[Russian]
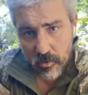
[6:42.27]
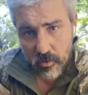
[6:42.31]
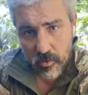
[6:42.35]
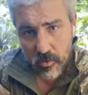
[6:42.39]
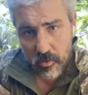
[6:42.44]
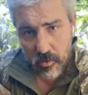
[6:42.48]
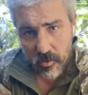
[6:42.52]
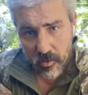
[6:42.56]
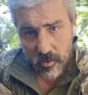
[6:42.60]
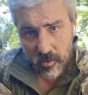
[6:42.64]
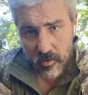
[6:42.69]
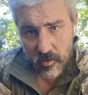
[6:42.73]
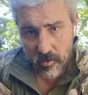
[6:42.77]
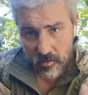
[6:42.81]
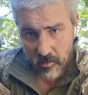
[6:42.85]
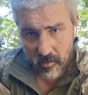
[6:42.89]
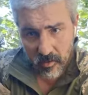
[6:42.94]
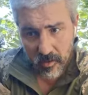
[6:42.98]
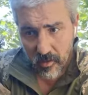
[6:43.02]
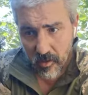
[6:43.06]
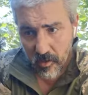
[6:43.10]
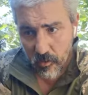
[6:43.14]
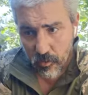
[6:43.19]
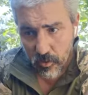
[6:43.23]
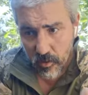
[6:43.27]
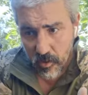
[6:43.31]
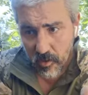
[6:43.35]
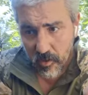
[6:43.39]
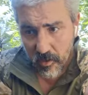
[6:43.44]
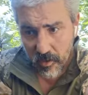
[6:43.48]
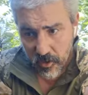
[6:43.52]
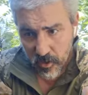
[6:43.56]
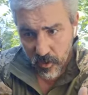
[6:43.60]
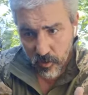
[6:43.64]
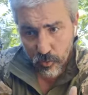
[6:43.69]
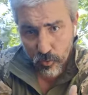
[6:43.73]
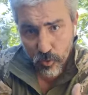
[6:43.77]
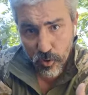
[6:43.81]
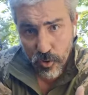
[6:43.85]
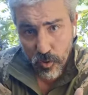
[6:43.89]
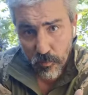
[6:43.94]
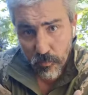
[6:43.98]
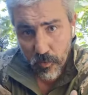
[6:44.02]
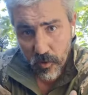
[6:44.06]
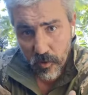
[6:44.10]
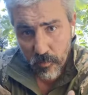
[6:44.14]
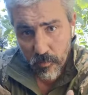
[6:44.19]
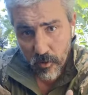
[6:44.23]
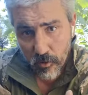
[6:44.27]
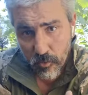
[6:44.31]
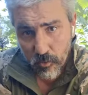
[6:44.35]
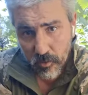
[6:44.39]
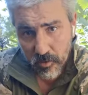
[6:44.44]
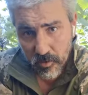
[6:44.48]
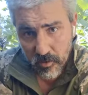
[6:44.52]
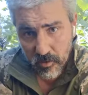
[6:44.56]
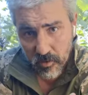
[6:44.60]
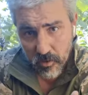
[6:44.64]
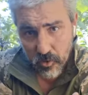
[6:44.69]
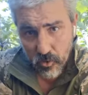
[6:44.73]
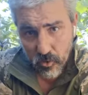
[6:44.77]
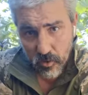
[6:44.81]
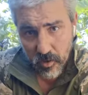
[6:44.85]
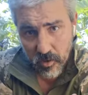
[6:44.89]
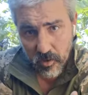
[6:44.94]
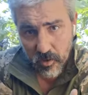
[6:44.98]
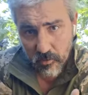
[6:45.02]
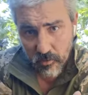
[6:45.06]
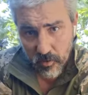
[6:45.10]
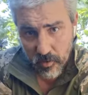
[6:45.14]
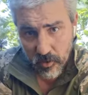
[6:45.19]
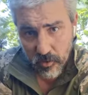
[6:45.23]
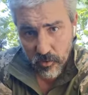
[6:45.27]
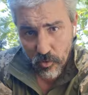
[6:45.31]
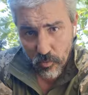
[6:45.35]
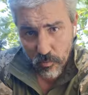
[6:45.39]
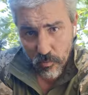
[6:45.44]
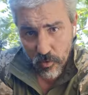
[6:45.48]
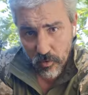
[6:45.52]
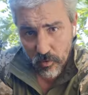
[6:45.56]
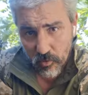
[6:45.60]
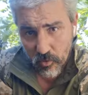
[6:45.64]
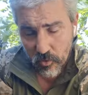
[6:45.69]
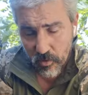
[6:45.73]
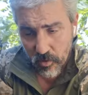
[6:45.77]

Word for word: вот это когда, тогда у тебя, конечно, тоже формируется за счет этого инструмента,